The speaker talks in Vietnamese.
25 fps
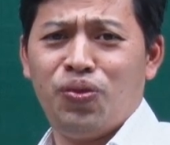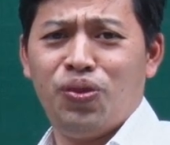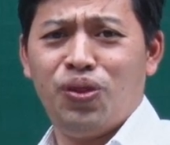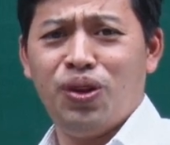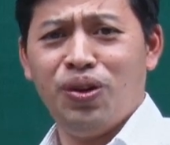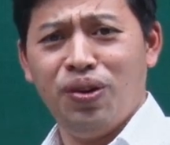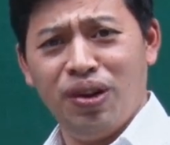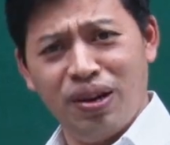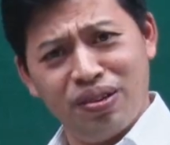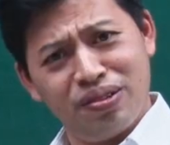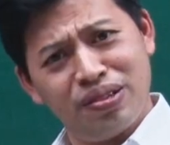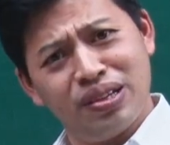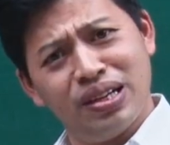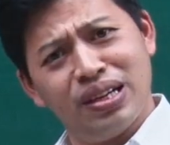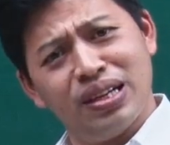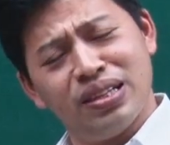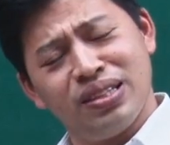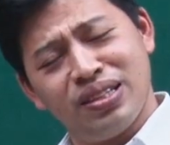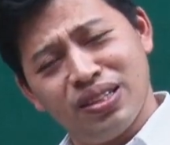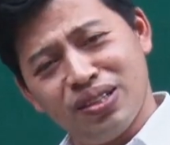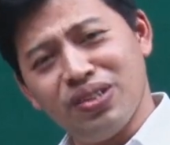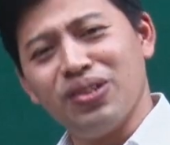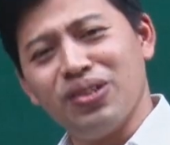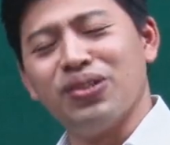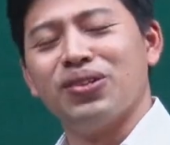Đúng không?
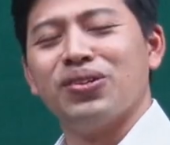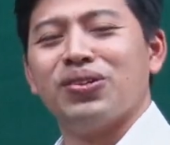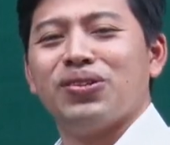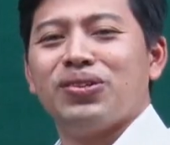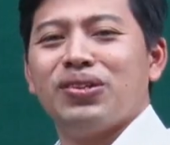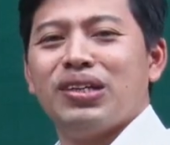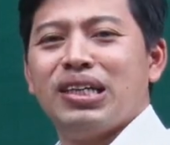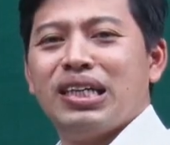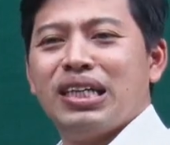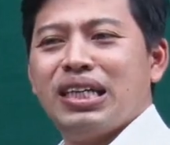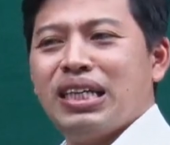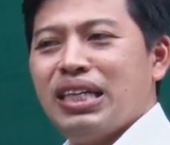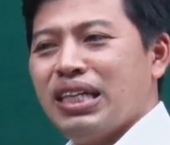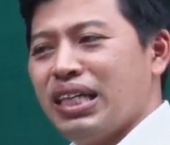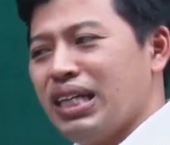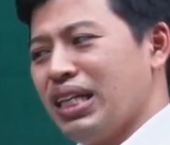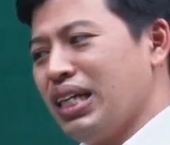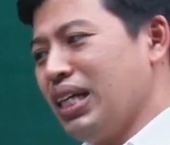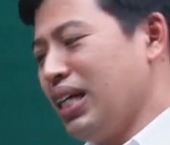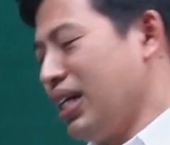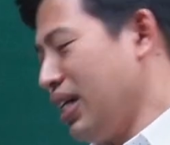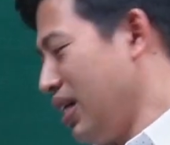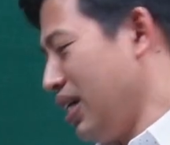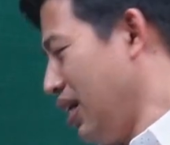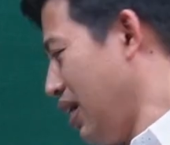Chưa đủ.
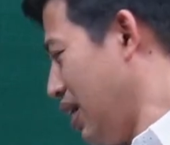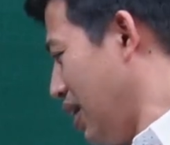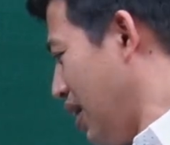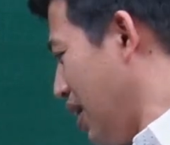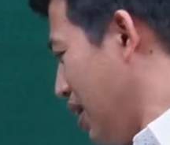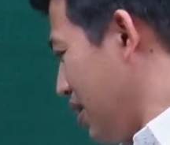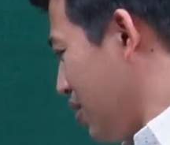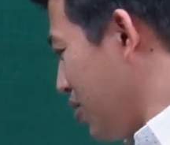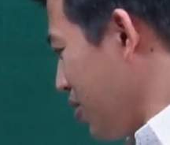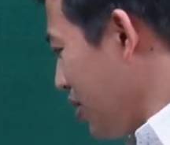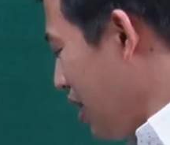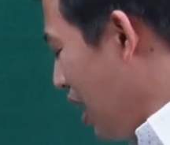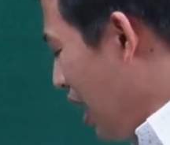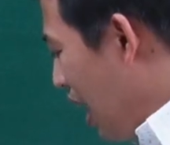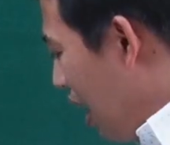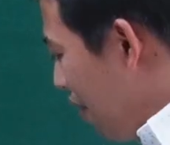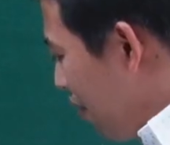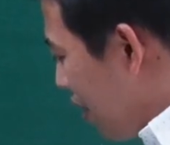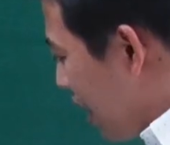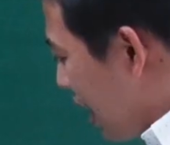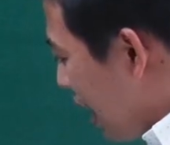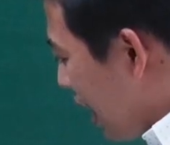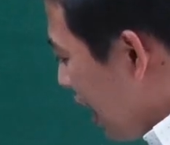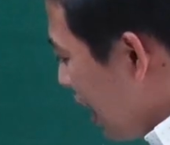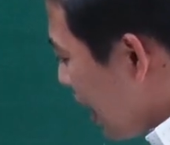À, chúng ta lại
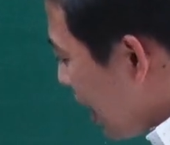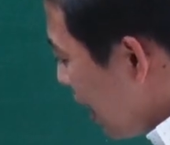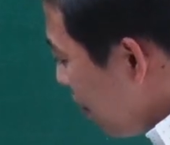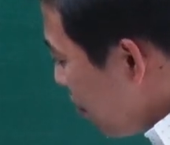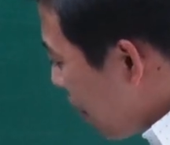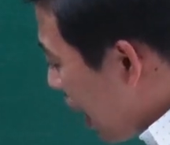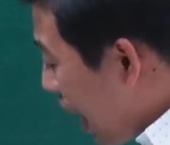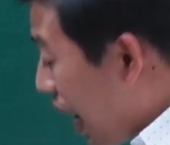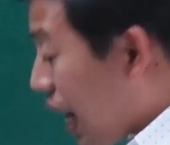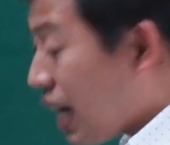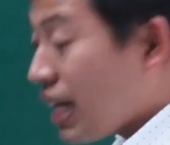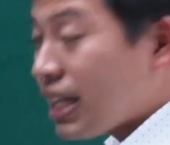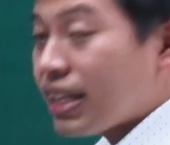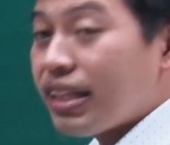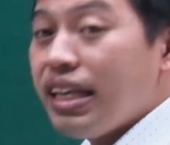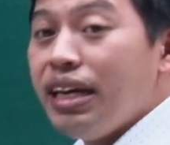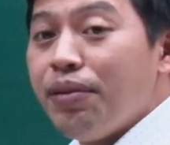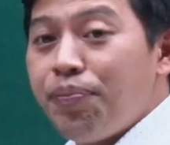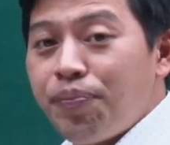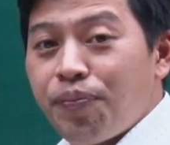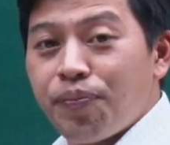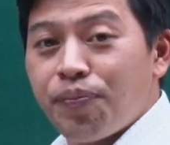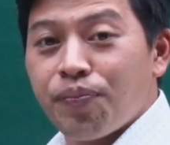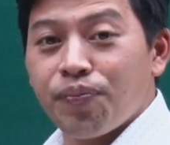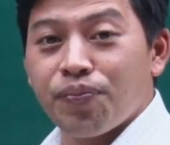phải khai căn bậc 2 tiếp.
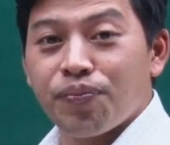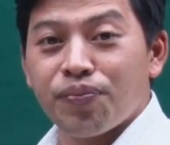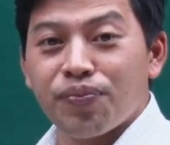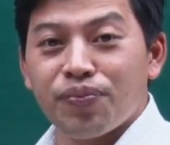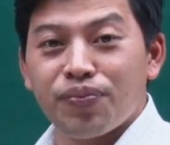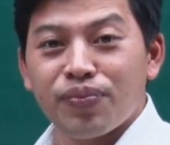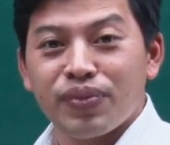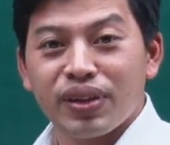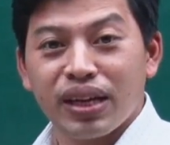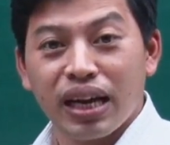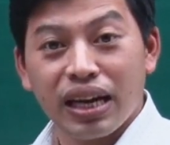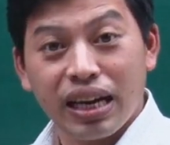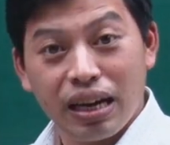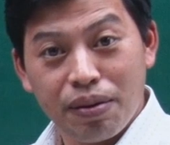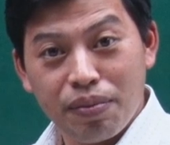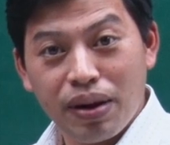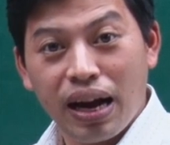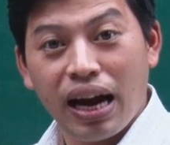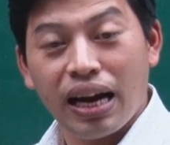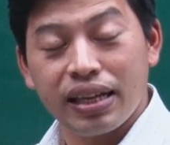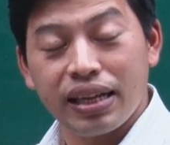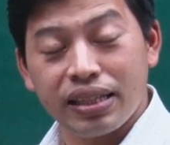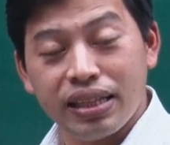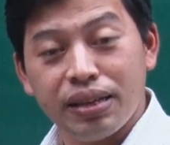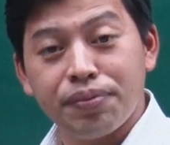Khai căn bậc
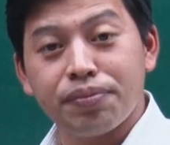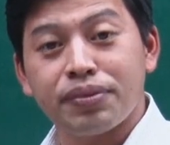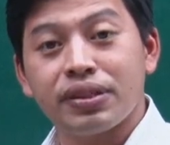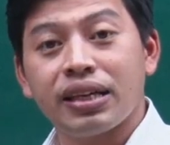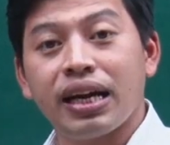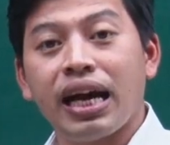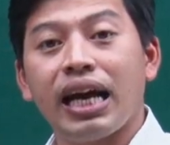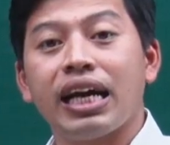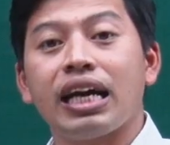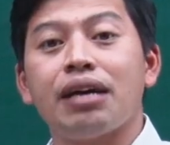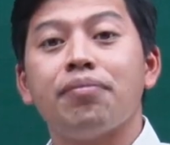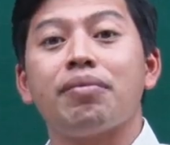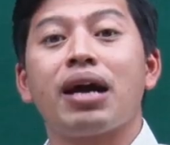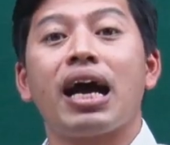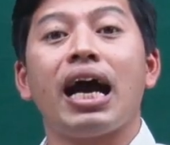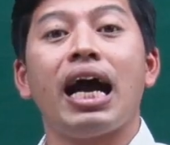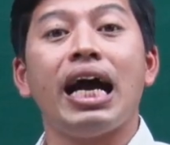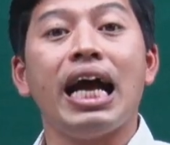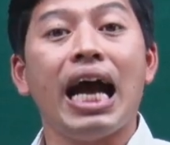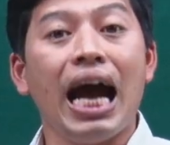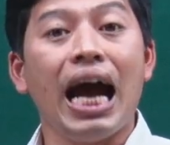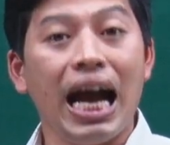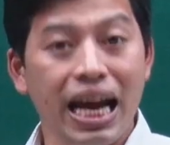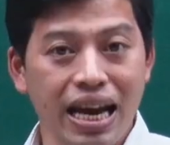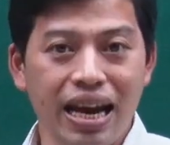2 tiếp, khai căn bậc
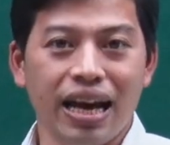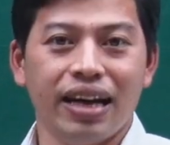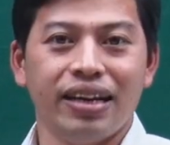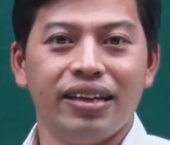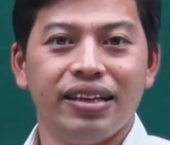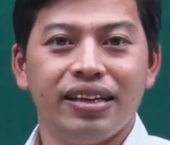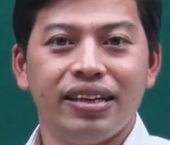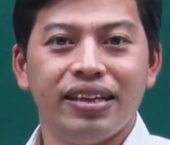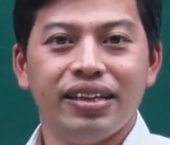2 hai lần.